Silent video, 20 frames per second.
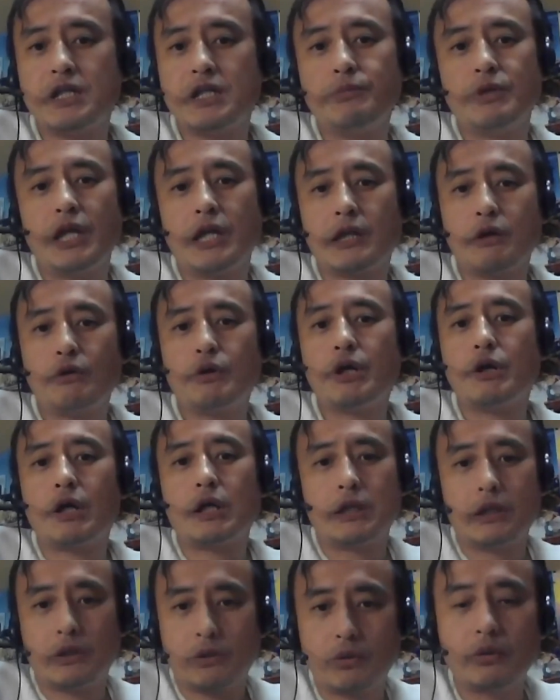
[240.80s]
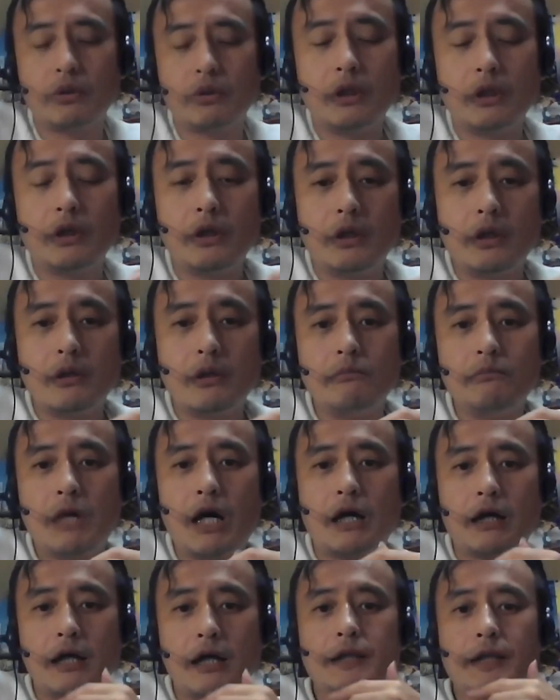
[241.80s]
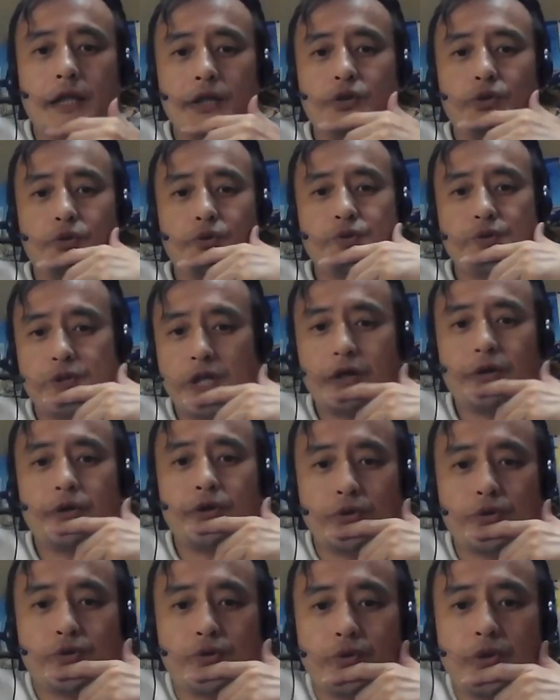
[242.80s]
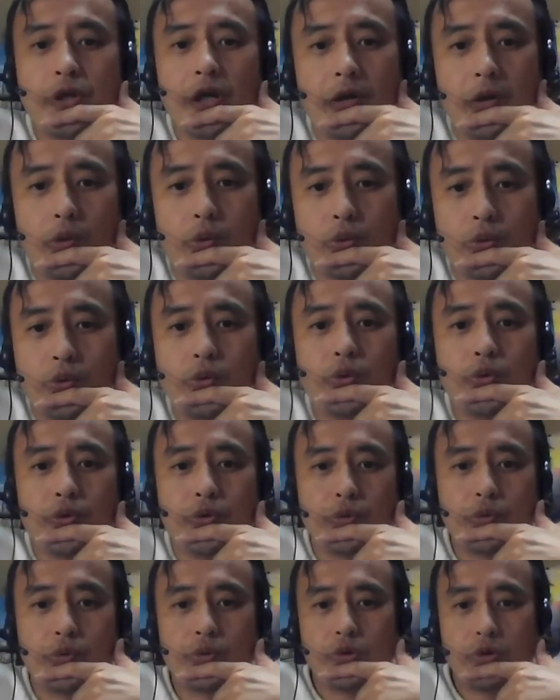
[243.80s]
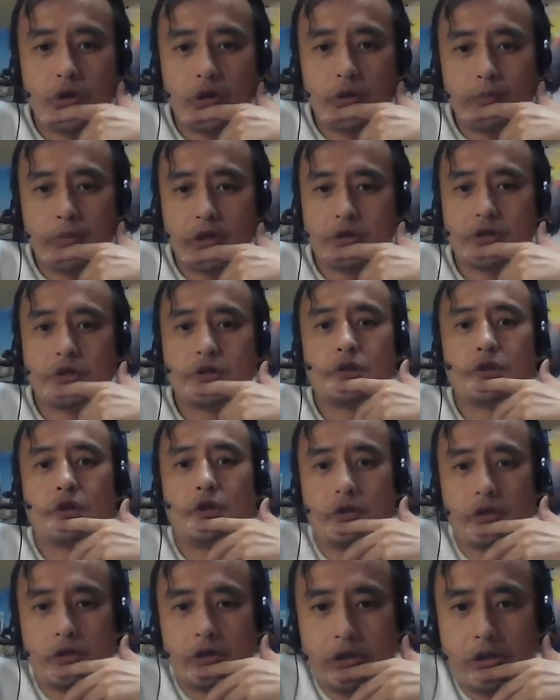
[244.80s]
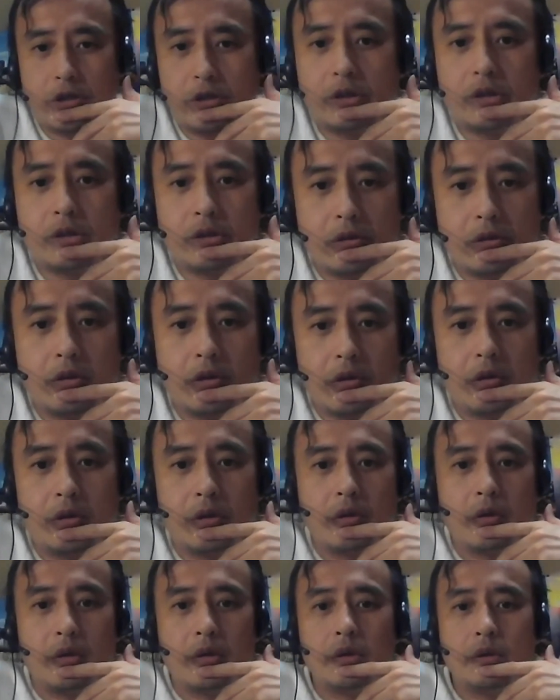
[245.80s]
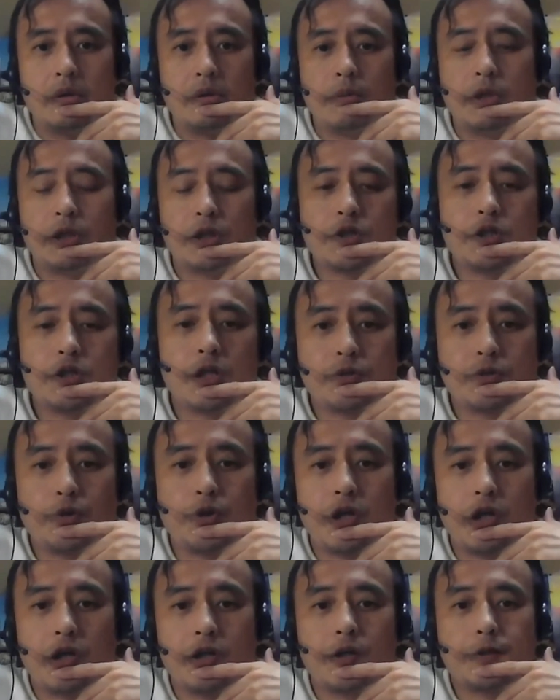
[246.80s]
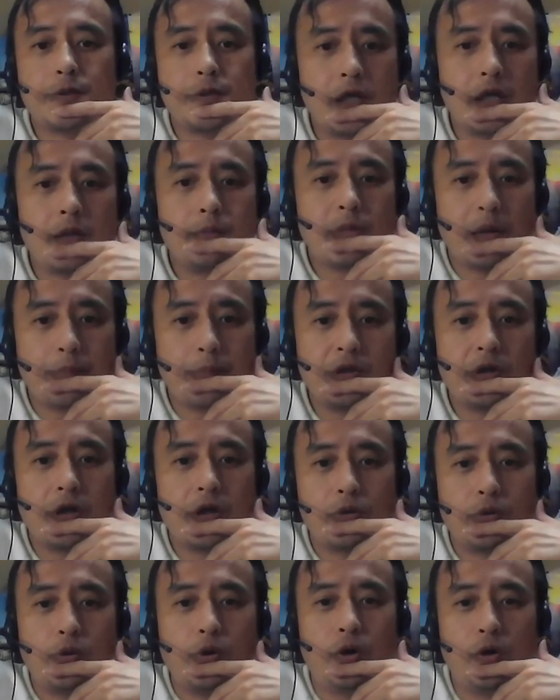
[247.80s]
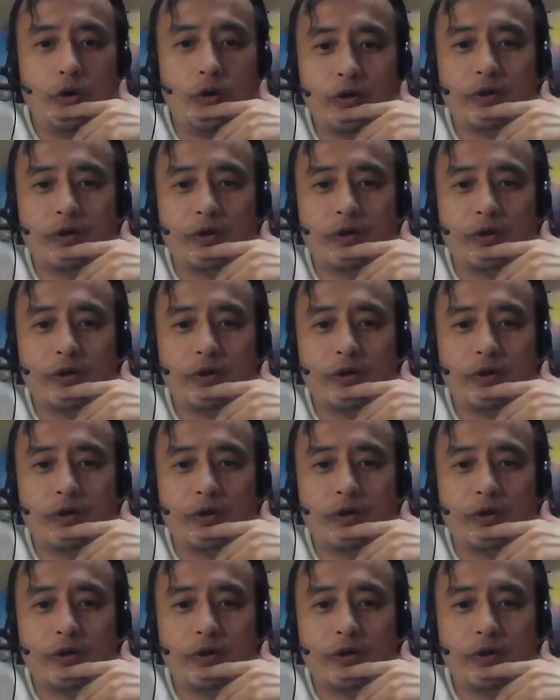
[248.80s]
チームでやった方が良かったと。まあ、簡単に言うと、ざっくり言うと、そんなようなことを言ってましたね。まあ、確かにその映画ですね、まあ、あの